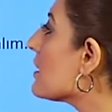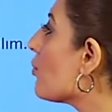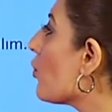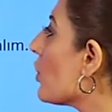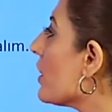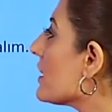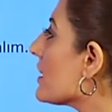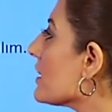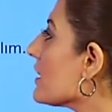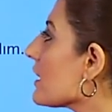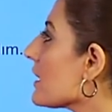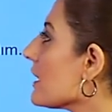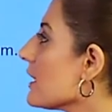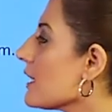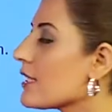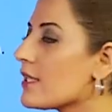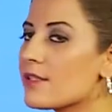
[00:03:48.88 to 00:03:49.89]
spor
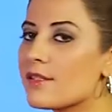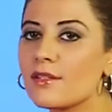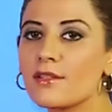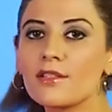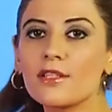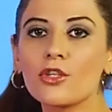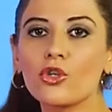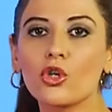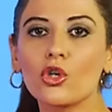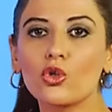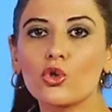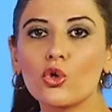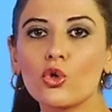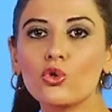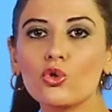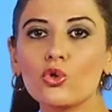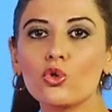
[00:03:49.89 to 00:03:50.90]
etkinliklerine katıldığına göre
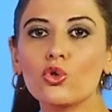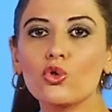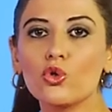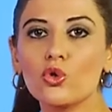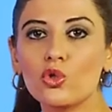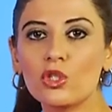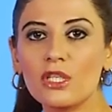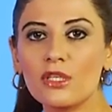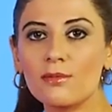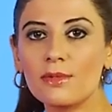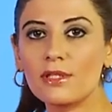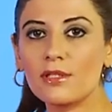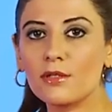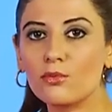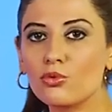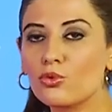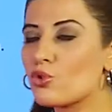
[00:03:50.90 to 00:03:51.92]
900'ün
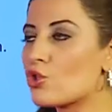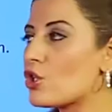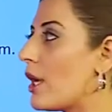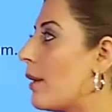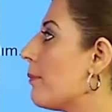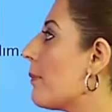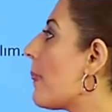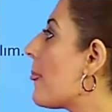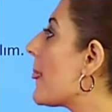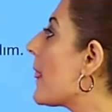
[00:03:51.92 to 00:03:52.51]
%20'sini bulacağım.